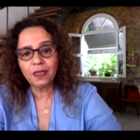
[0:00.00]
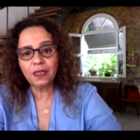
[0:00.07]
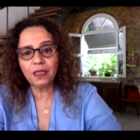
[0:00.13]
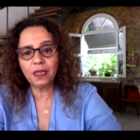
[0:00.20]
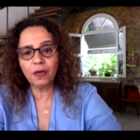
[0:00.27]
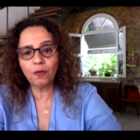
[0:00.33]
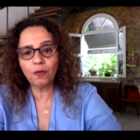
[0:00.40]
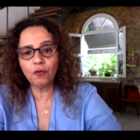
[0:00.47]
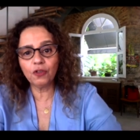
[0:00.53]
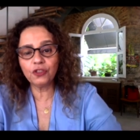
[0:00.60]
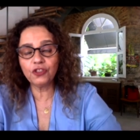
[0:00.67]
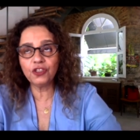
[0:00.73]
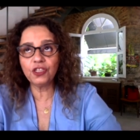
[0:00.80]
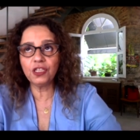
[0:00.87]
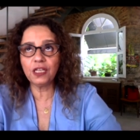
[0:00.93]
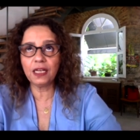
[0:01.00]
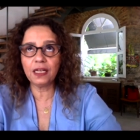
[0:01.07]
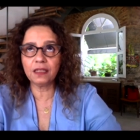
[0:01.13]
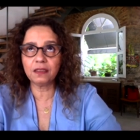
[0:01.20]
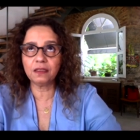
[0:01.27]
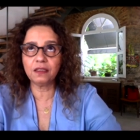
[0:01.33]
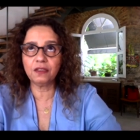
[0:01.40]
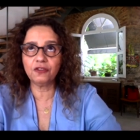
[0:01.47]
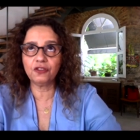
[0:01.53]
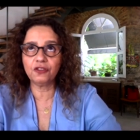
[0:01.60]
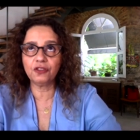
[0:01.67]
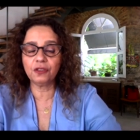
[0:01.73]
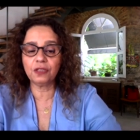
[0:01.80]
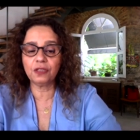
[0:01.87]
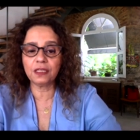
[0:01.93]
e aonde
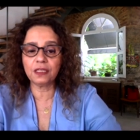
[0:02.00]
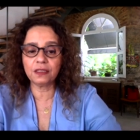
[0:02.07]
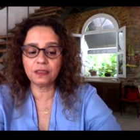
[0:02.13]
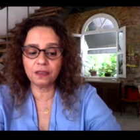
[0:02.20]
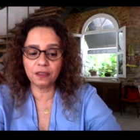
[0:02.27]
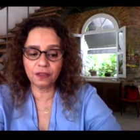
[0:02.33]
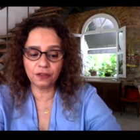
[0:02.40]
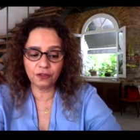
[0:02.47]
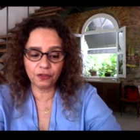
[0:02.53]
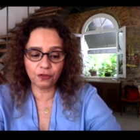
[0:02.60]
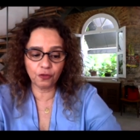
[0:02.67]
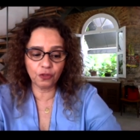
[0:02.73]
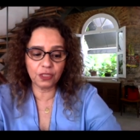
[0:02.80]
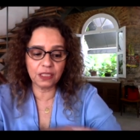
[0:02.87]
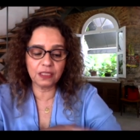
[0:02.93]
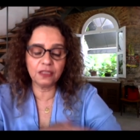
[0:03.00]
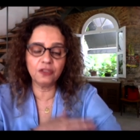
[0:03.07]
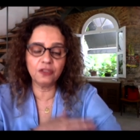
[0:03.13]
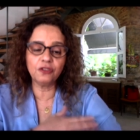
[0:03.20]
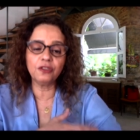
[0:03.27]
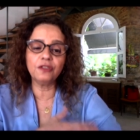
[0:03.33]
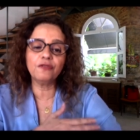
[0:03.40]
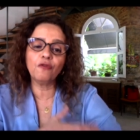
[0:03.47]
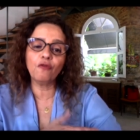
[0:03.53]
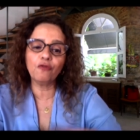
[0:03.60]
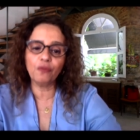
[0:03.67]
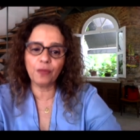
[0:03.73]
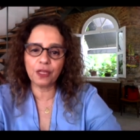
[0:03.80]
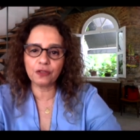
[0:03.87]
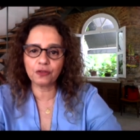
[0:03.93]
essas, essas, todos esses
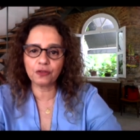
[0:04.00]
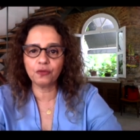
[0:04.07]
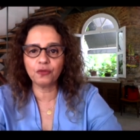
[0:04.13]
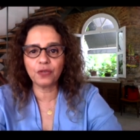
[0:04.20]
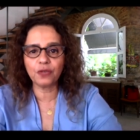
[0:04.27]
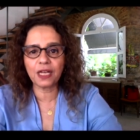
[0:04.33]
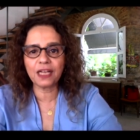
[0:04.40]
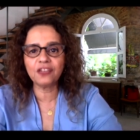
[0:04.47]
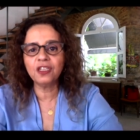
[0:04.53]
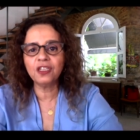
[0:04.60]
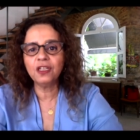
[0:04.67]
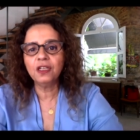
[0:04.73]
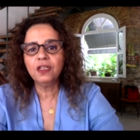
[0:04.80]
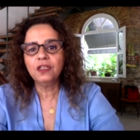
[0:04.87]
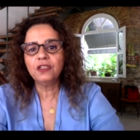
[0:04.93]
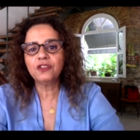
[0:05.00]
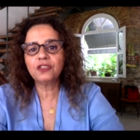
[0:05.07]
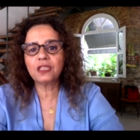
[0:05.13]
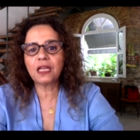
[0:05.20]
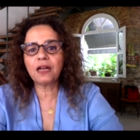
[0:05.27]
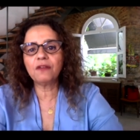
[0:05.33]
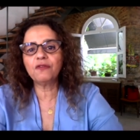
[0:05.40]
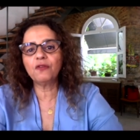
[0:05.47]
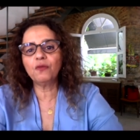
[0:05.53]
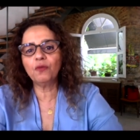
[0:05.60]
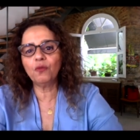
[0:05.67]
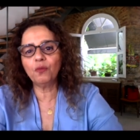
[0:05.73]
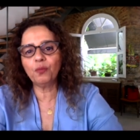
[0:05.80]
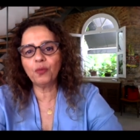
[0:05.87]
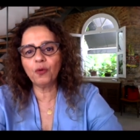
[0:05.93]
desenvolvimentos culturais estavam
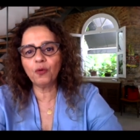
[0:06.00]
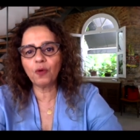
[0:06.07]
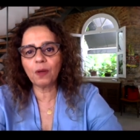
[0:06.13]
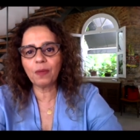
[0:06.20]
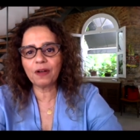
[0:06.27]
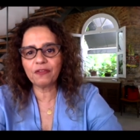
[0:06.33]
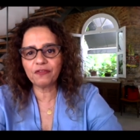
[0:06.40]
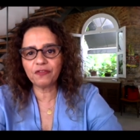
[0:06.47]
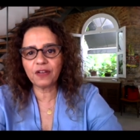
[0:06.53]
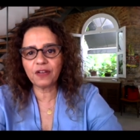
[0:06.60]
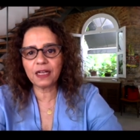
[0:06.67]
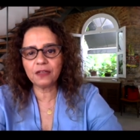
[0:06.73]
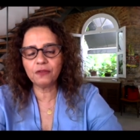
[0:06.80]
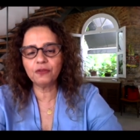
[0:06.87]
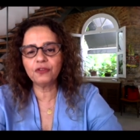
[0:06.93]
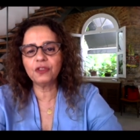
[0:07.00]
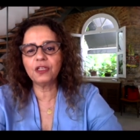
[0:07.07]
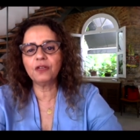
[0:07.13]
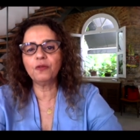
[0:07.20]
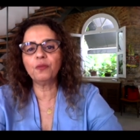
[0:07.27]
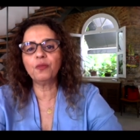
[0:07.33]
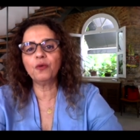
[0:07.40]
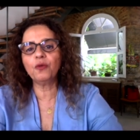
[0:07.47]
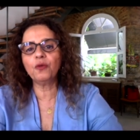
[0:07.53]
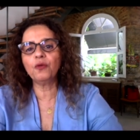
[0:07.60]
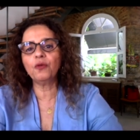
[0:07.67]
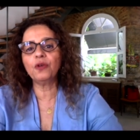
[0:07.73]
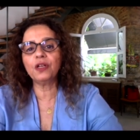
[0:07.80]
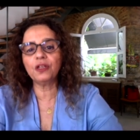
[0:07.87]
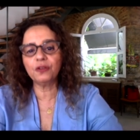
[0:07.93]
um pouco abafados, né, um
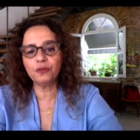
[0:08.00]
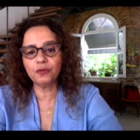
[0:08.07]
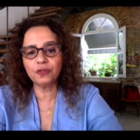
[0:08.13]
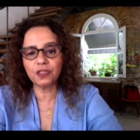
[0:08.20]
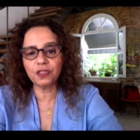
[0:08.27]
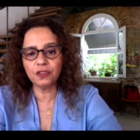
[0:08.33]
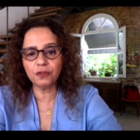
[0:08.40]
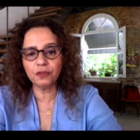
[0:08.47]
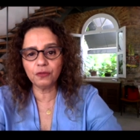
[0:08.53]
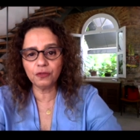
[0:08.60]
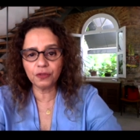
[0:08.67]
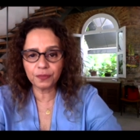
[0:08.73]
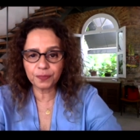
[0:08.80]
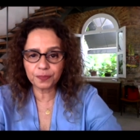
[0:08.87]
pouco reduzidos.